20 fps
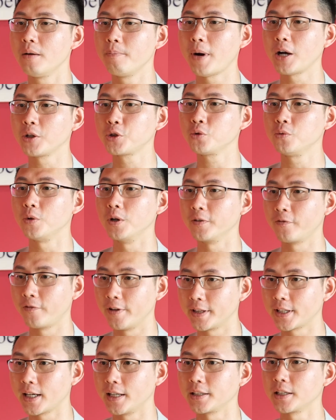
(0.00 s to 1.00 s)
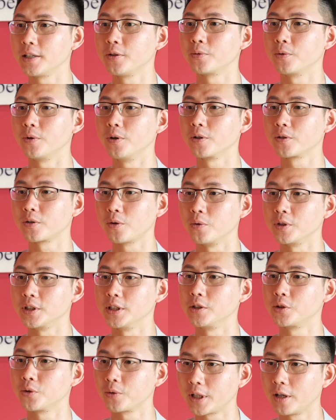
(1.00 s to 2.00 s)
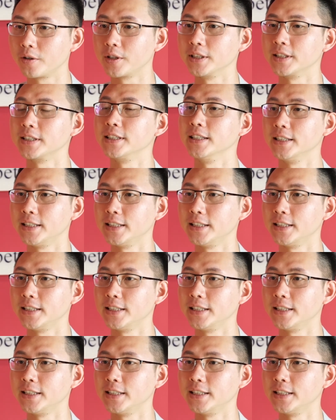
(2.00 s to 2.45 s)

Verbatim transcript: 帮助我分担更多公司重要的事